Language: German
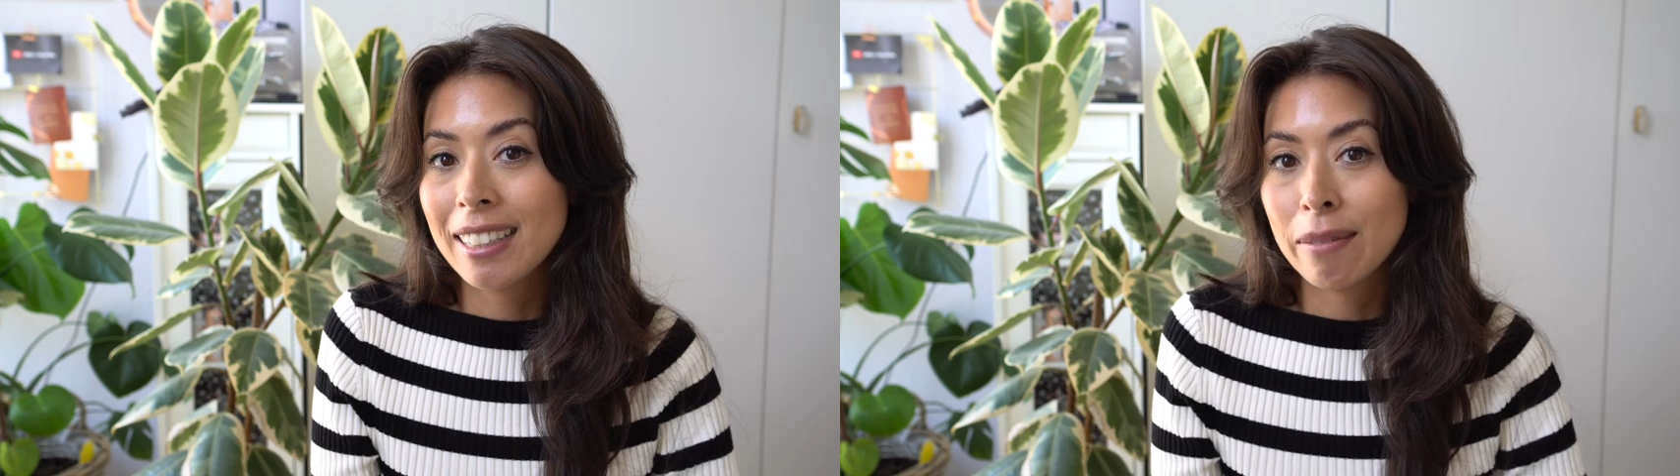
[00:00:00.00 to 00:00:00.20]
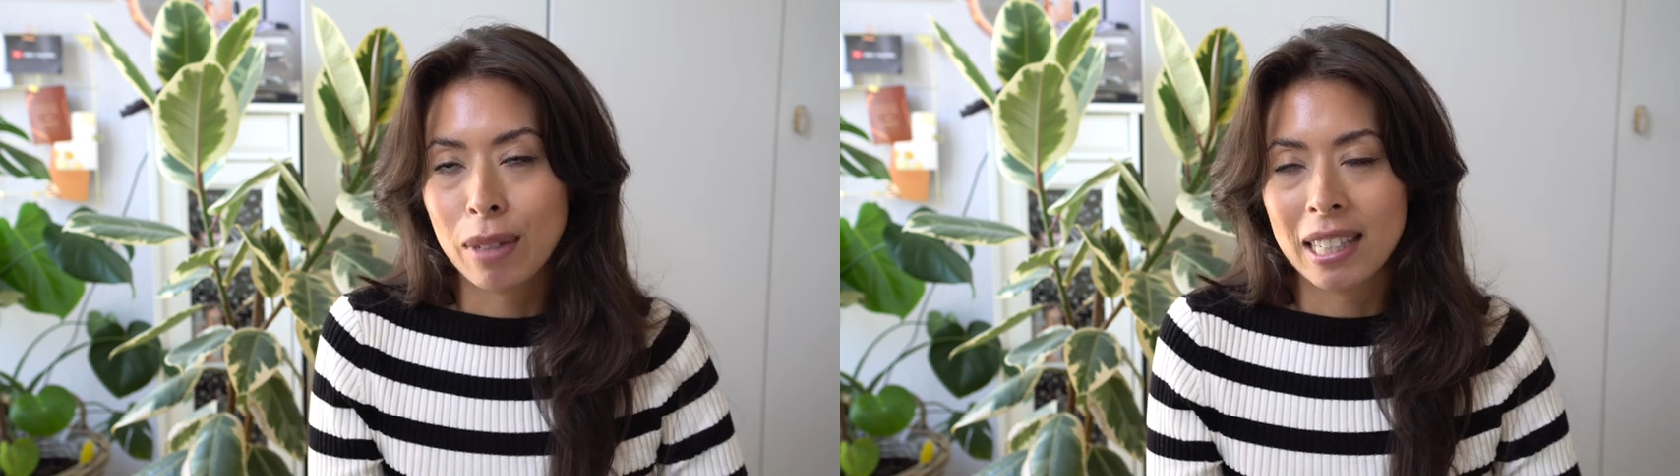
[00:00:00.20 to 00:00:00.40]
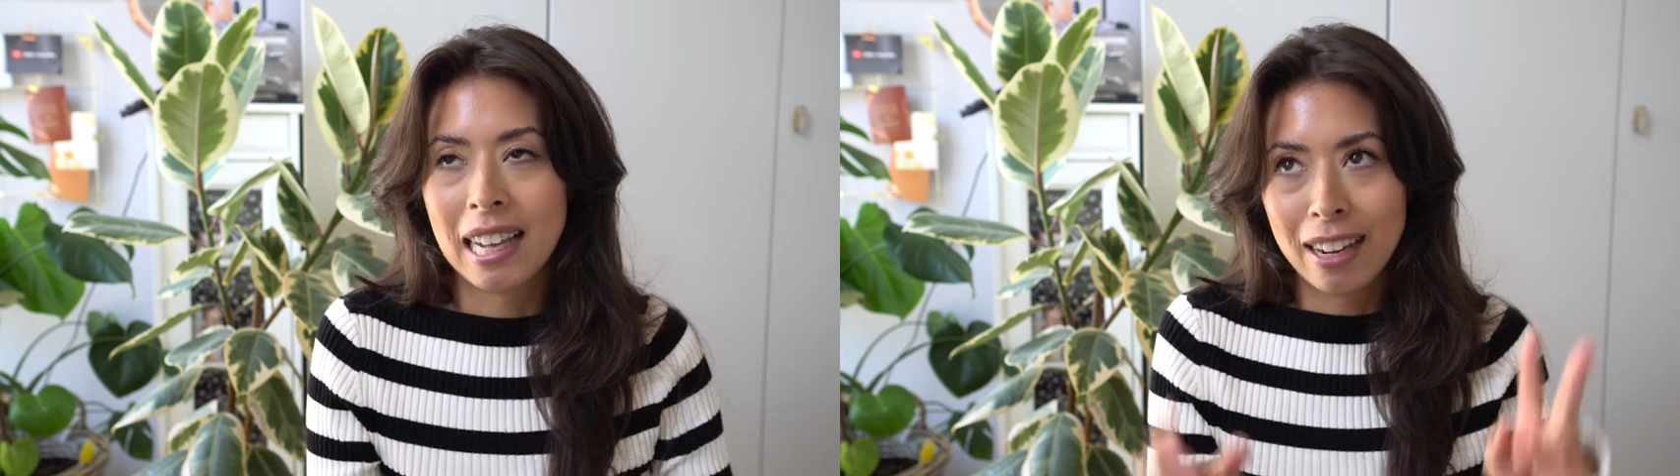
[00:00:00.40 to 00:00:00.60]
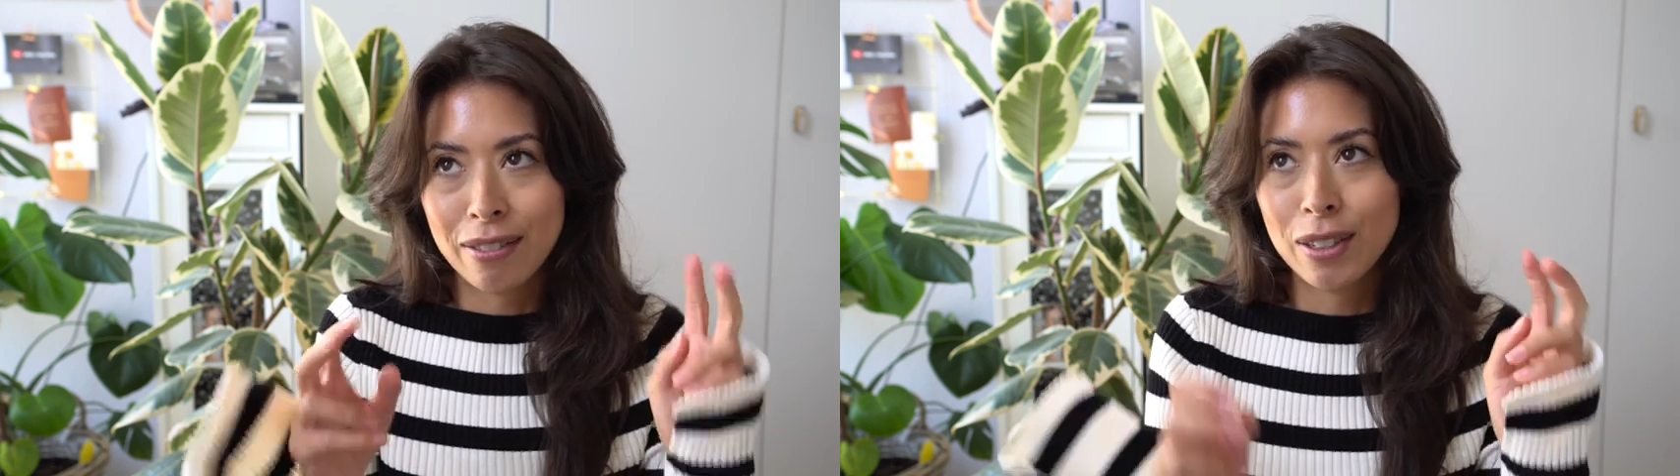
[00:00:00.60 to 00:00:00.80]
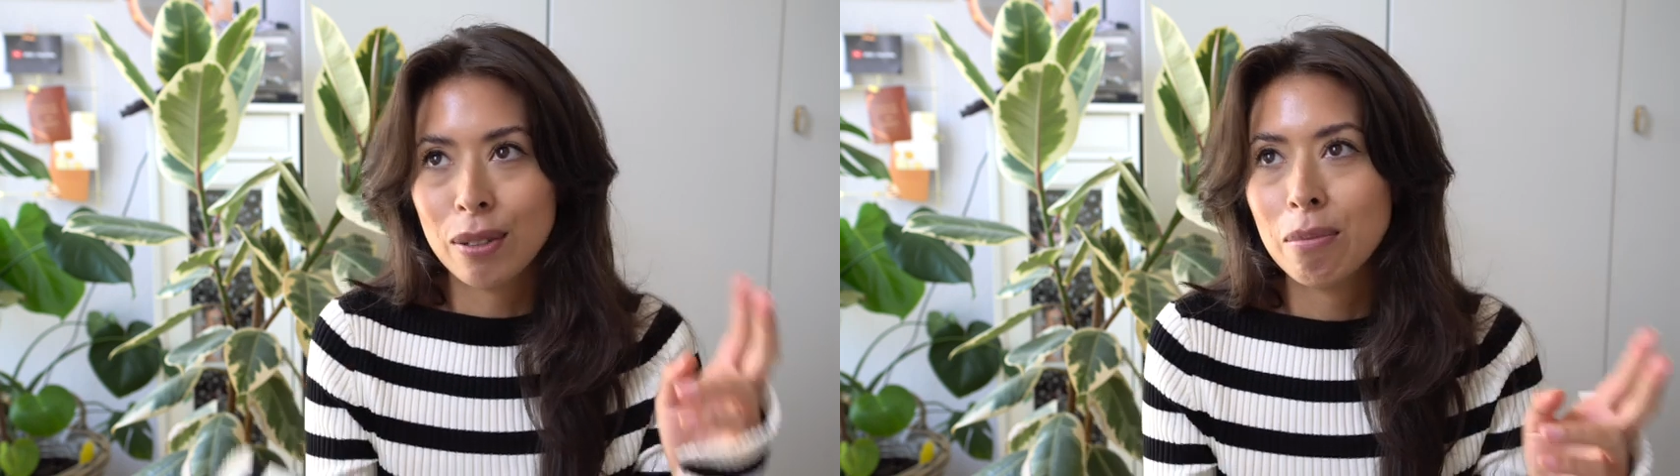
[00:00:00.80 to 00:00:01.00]
ähm, das lange
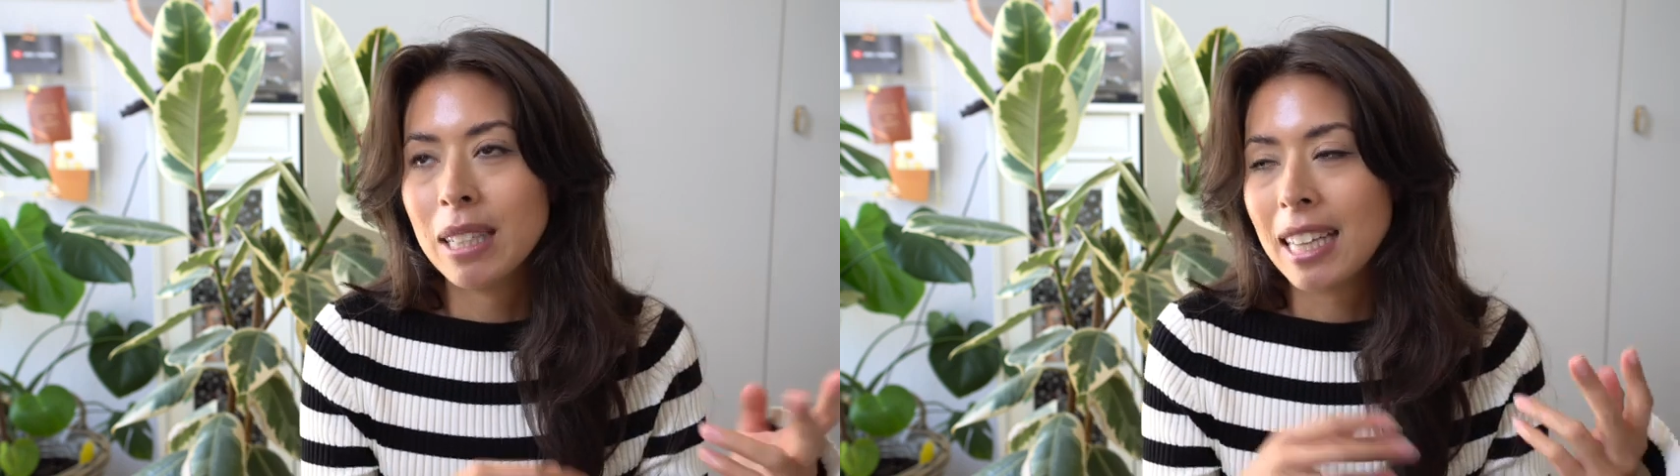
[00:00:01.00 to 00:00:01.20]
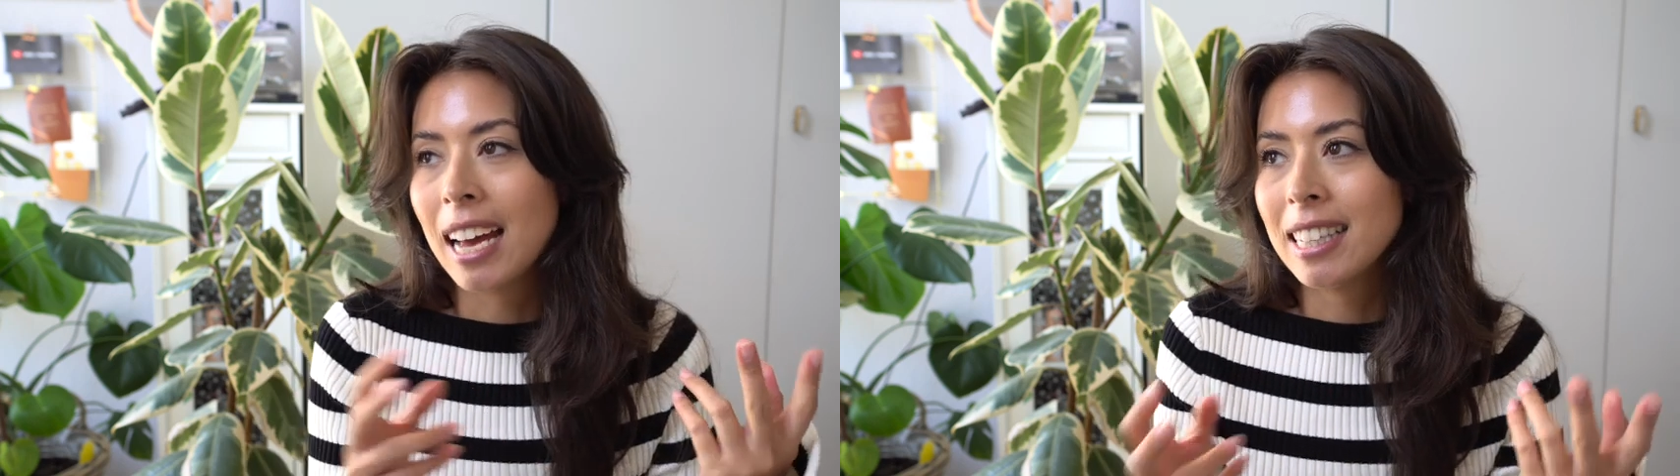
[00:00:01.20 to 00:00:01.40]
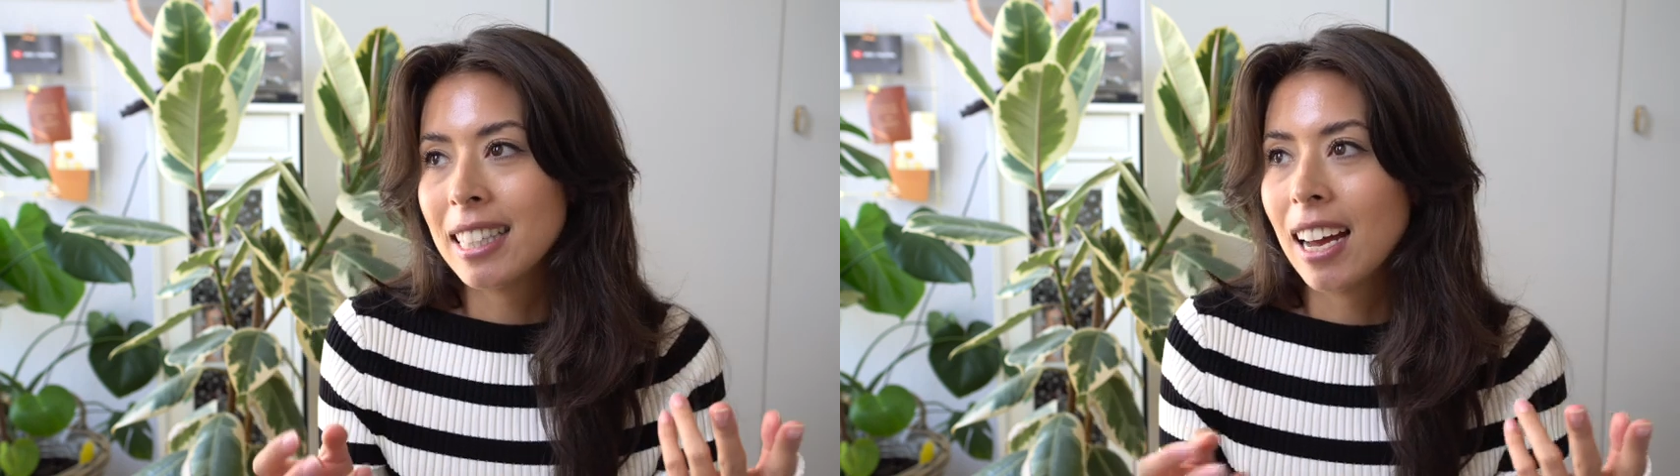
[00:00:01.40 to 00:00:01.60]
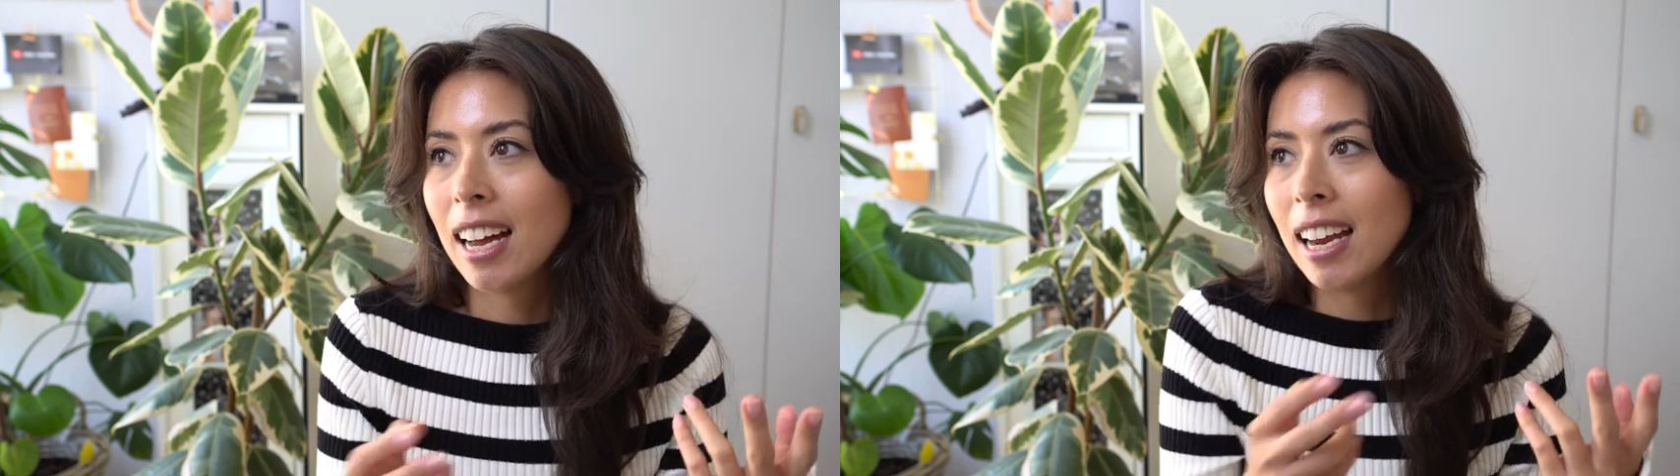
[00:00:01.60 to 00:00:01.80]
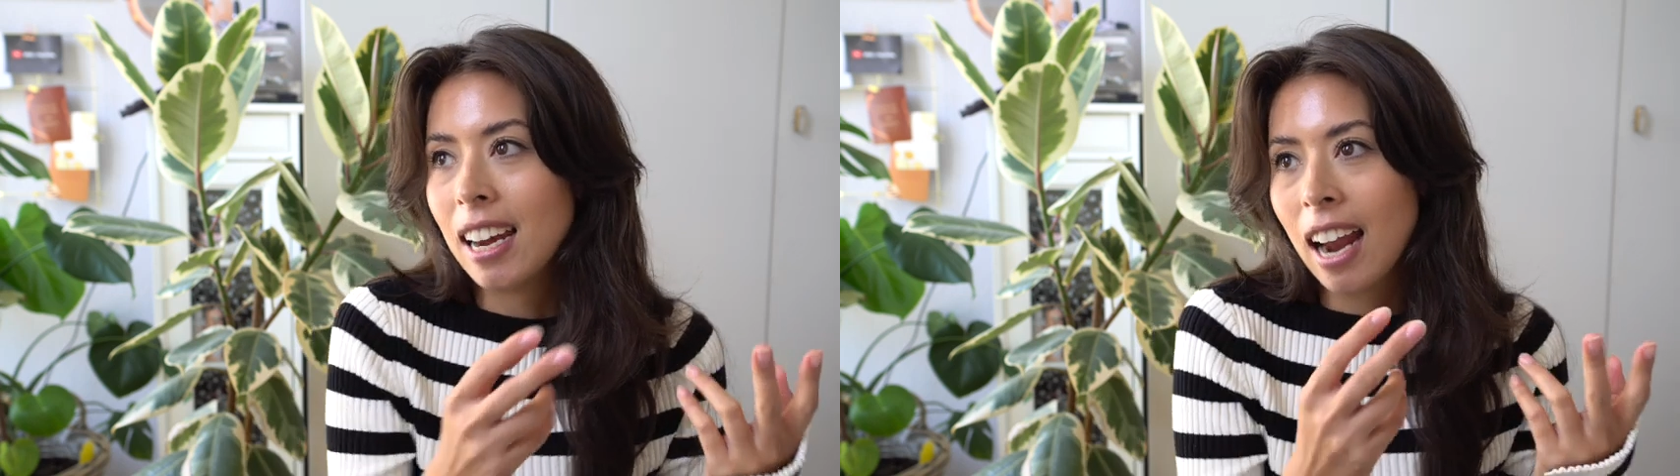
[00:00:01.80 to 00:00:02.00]
Video, es heißt ja